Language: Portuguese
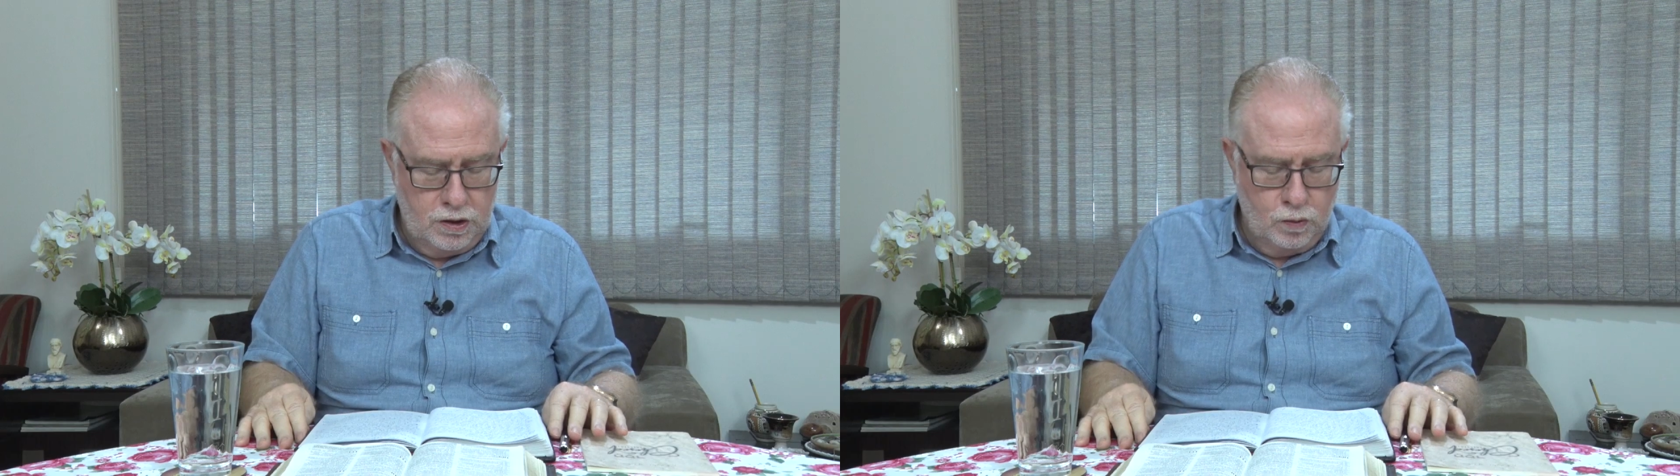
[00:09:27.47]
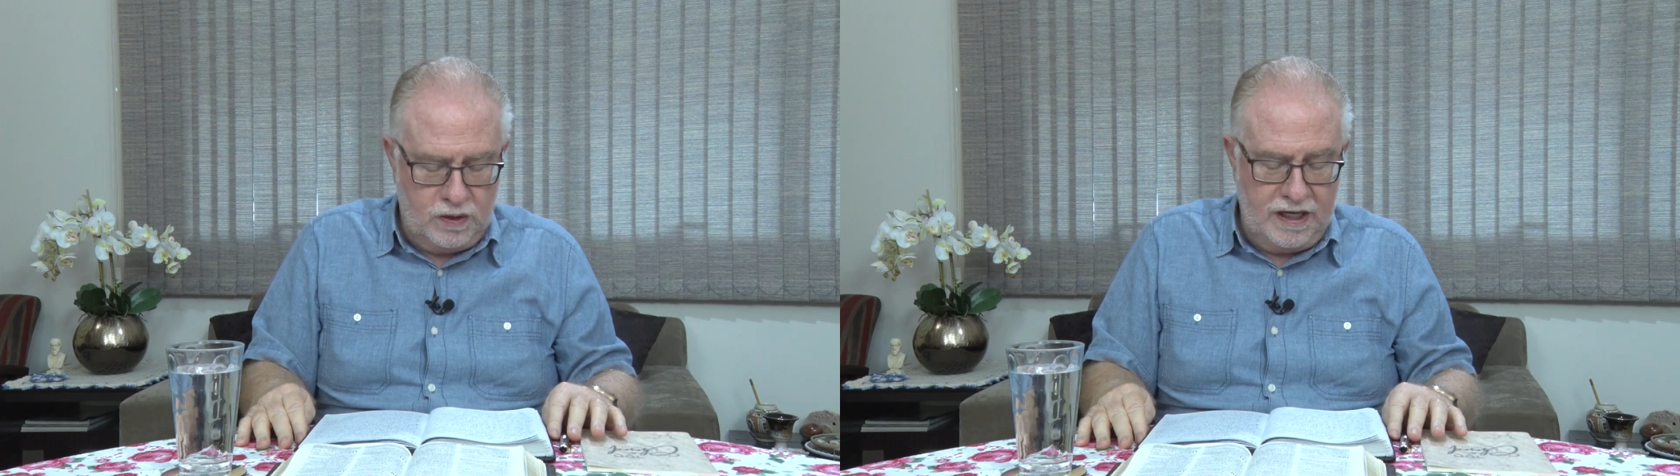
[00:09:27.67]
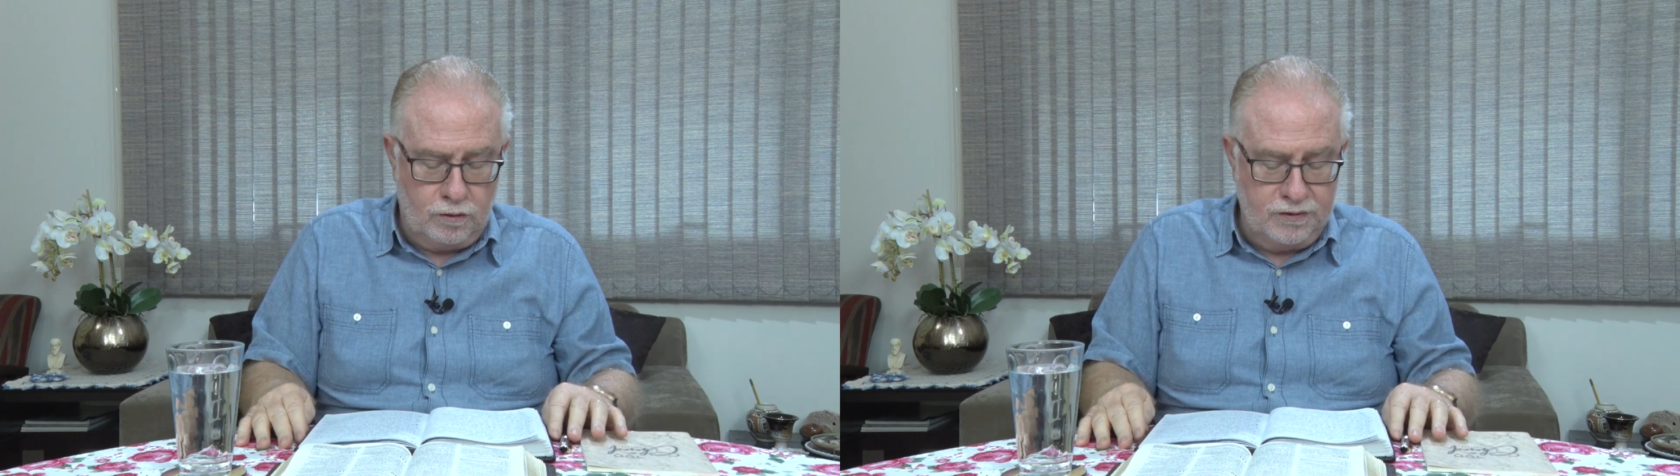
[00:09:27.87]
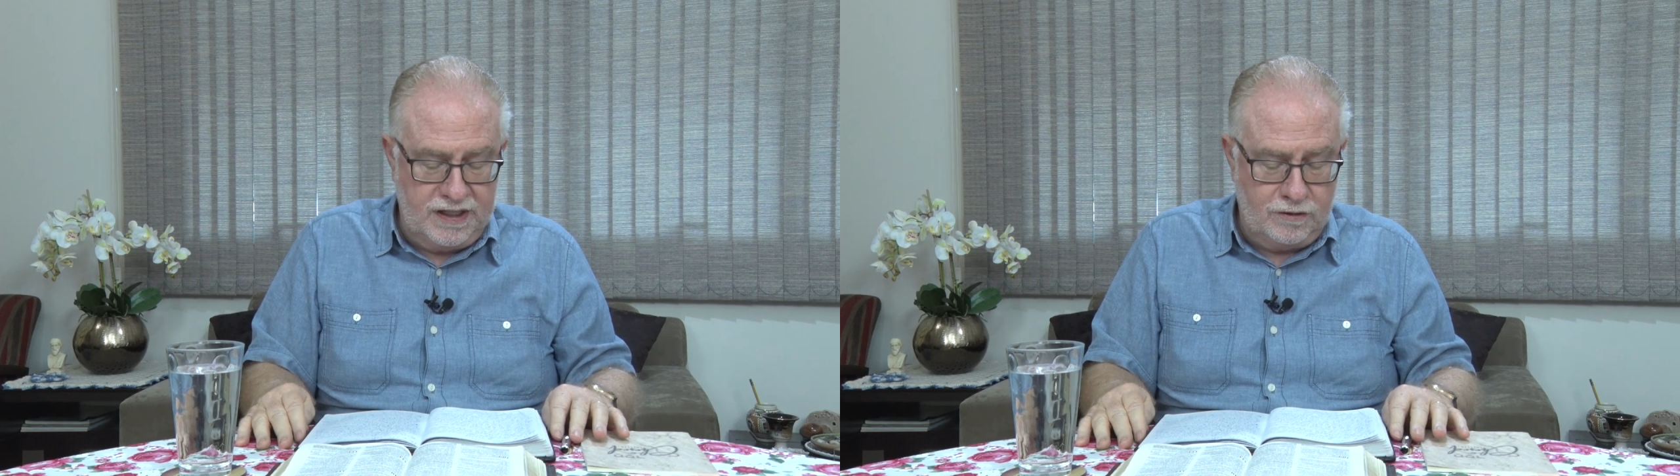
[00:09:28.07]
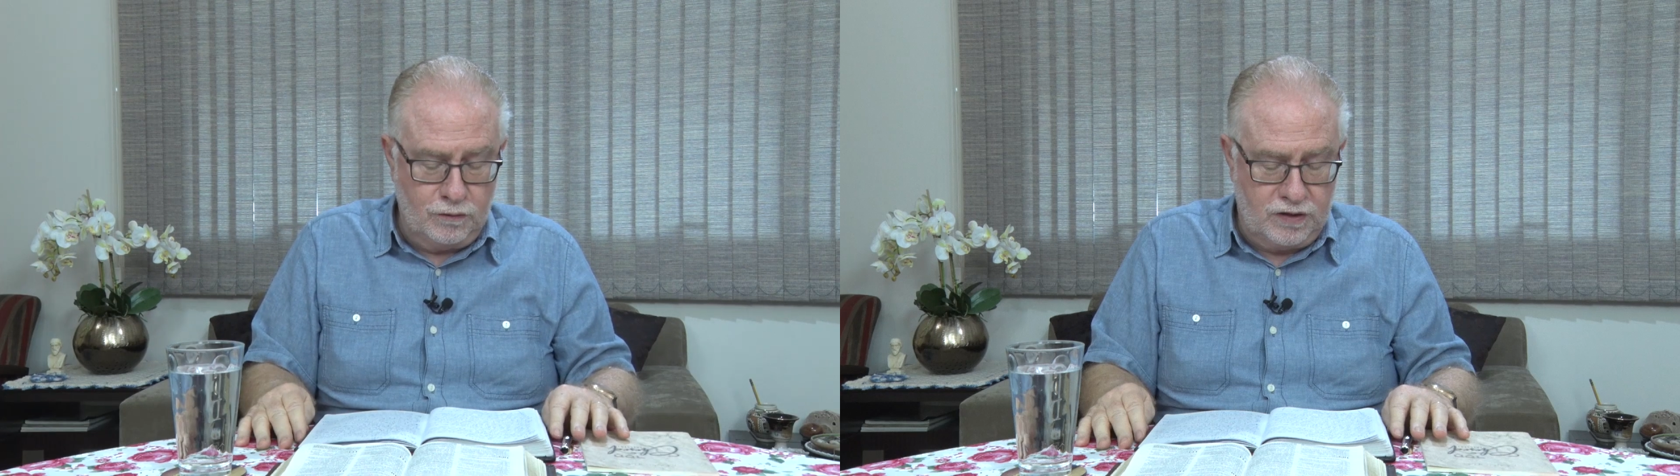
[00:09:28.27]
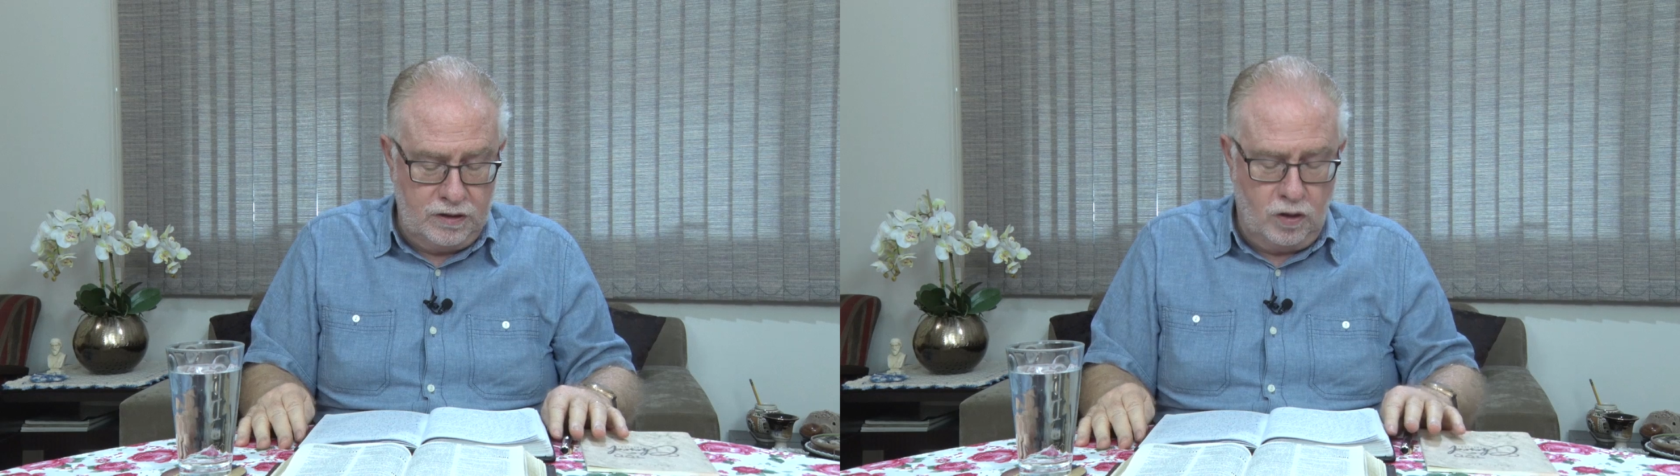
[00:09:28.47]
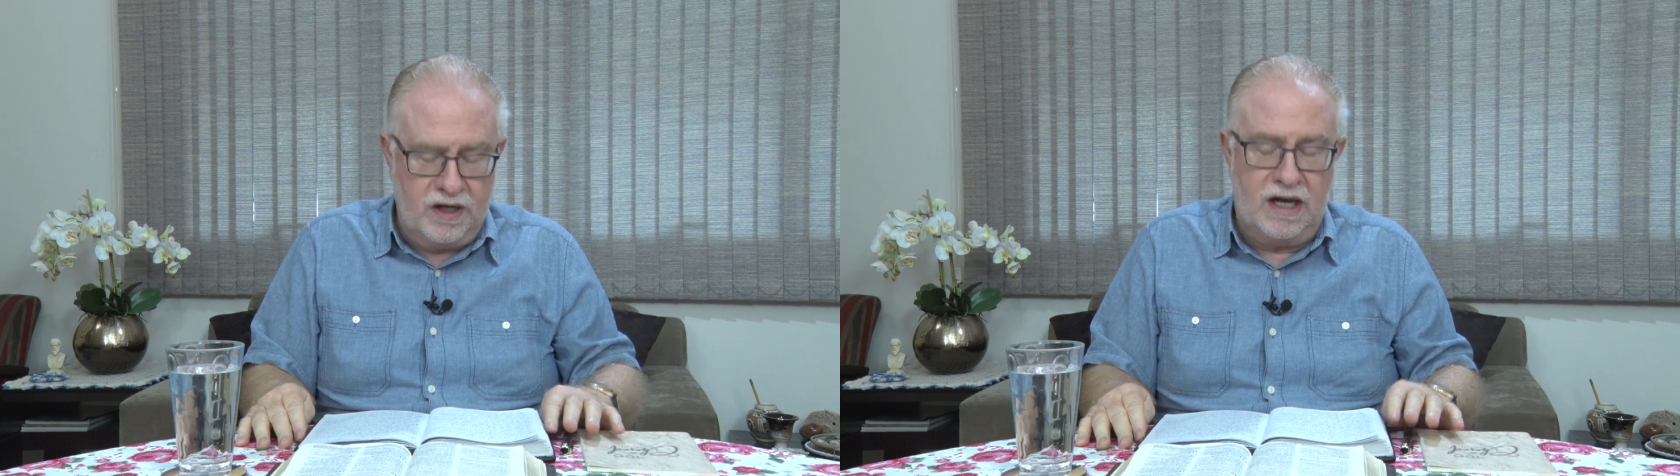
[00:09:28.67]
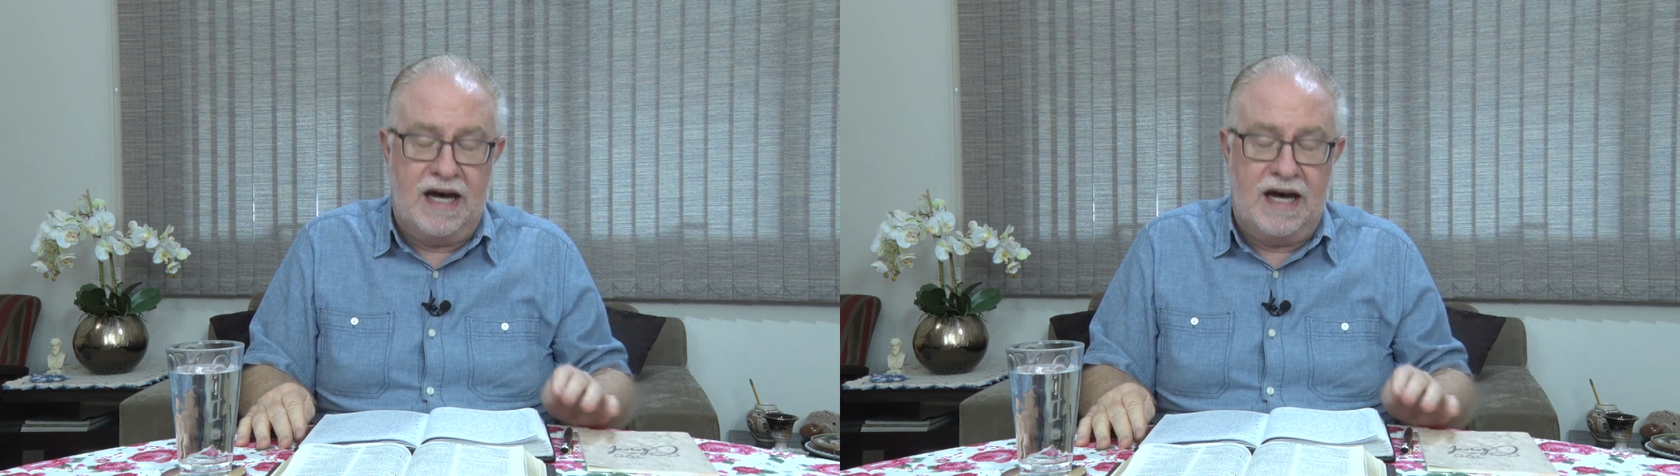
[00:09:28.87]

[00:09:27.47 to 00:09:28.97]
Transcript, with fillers: o que acontece quando você adora,